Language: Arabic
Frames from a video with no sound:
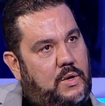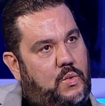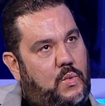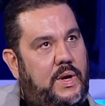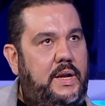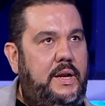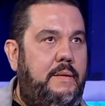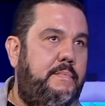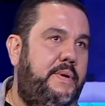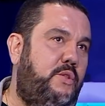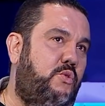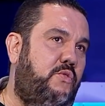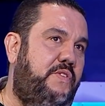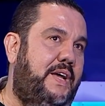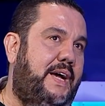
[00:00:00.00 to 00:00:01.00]
والا
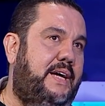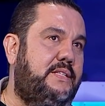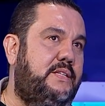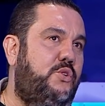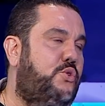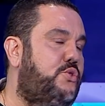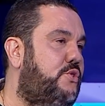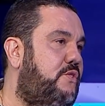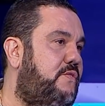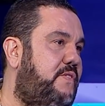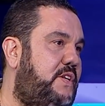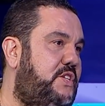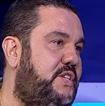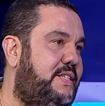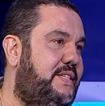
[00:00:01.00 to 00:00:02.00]
نباتوا في احسن نزل في
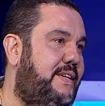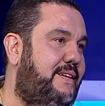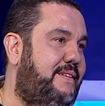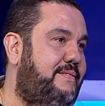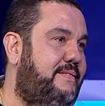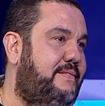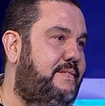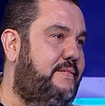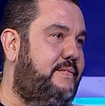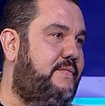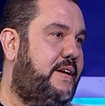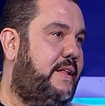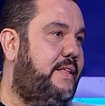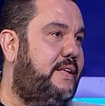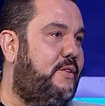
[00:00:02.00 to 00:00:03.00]
الجزائر
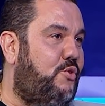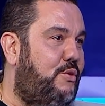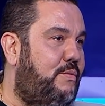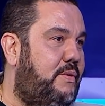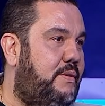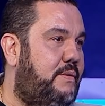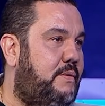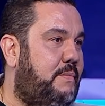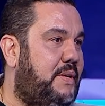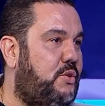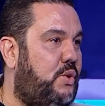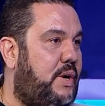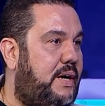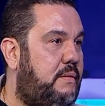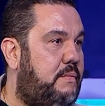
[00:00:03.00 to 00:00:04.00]
فرضيه تكون
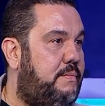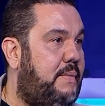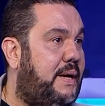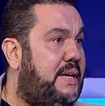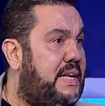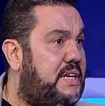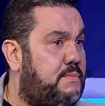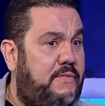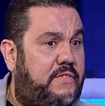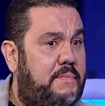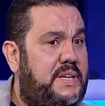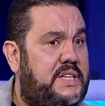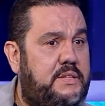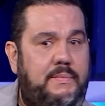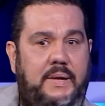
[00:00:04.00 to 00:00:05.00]
مطروحه ما عندناش ما
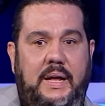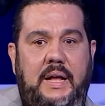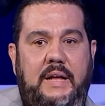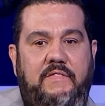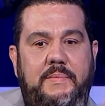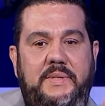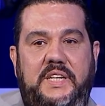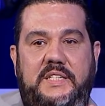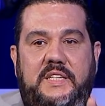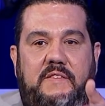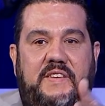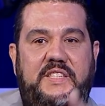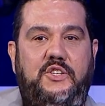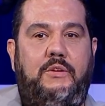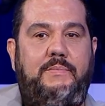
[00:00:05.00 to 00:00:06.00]
فماش ما فماش
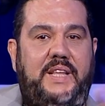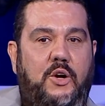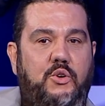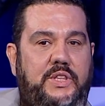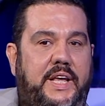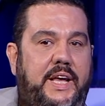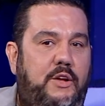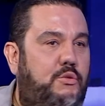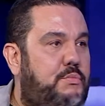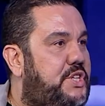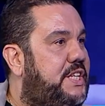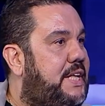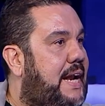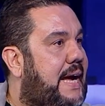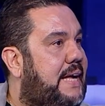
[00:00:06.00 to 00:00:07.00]
ريزرفاسيون نتاع اوتيل
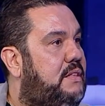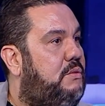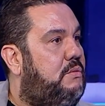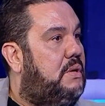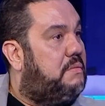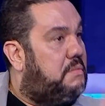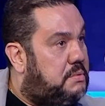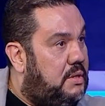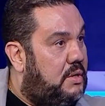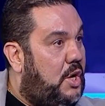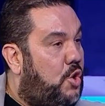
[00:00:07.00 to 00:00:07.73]
ومشينا لحد ولا مش